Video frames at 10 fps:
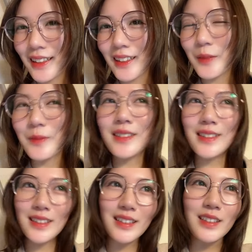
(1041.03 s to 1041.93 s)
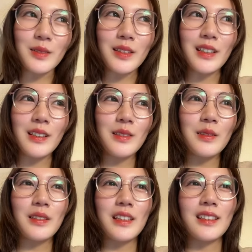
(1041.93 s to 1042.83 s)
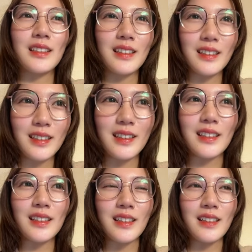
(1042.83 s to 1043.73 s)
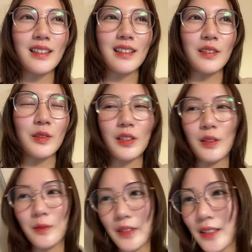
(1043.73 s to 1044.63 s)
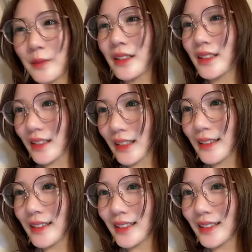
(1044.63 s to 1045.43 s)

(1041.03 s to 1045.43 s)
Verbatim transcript: だからもし歌えるようになったらいつかお披露目しますね。